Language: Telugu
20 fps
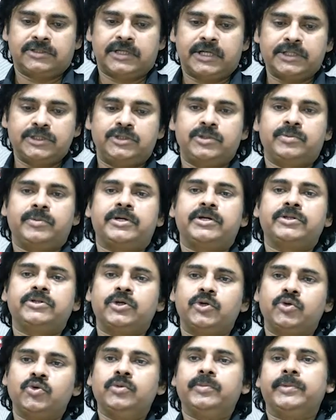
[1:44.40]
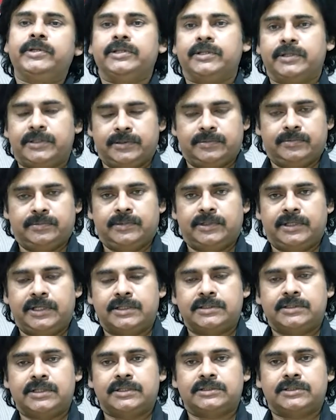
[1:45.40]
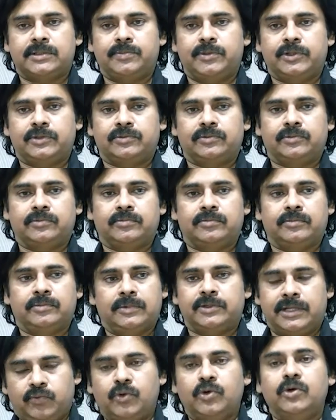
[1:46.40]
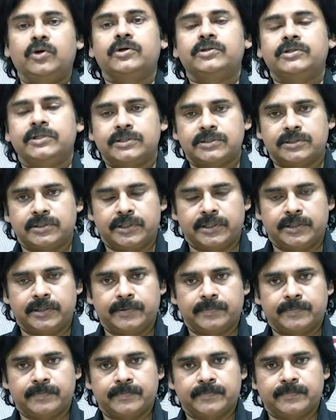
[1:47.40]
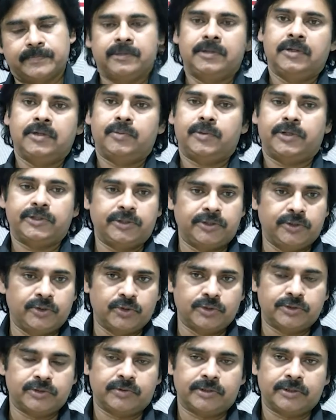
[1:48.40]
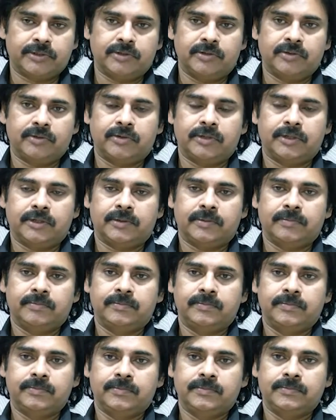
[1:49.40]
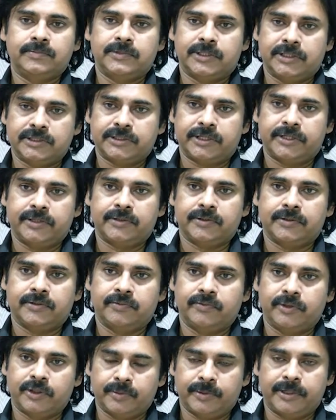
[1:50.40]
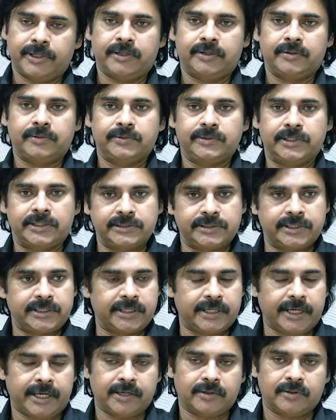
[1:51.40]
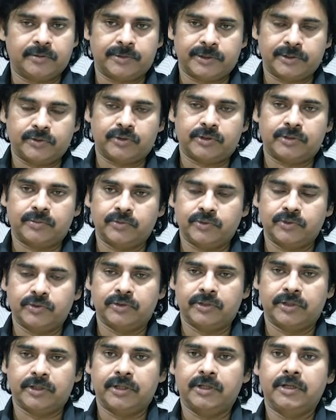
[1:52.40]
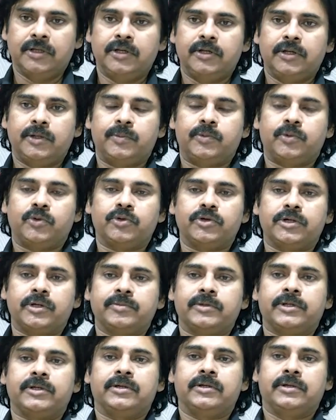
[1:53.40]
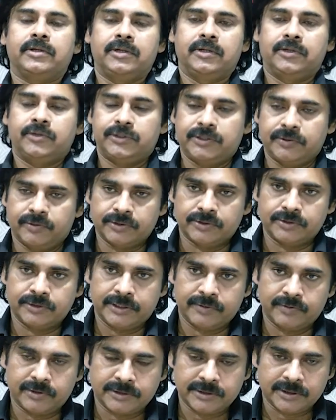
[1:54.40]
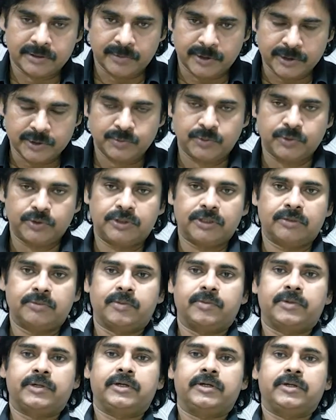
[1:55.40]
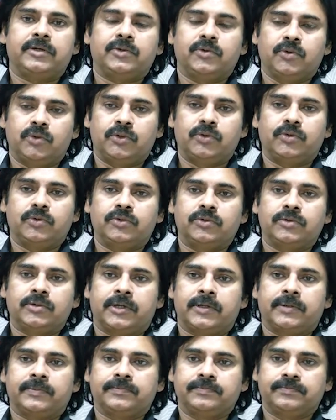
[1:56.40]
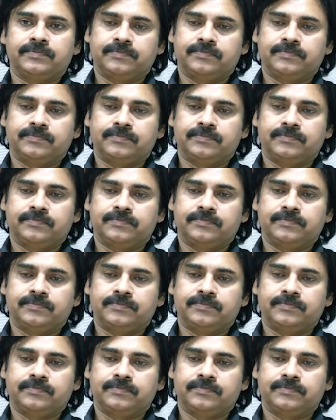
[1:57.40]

సాధ్యమైనంత ఎక్కువ మందిని క్రియాశీలక సభ్యత్వం ఫోల్డ్లోకి తీసుకురండి ప్రతి నియోజకవర్గంలో కూడా జన సైనికులు వీర మహిళలు జనసేన నాయకులు ప్రతి ఒక్కరి ముందుండి ఈ ప్రోగ్రామ్ని విజయవంతం చేయవలసిందిగా మనస్ఫూర్తిగా మిమ్మల్ని కోరుకుంటున్నాను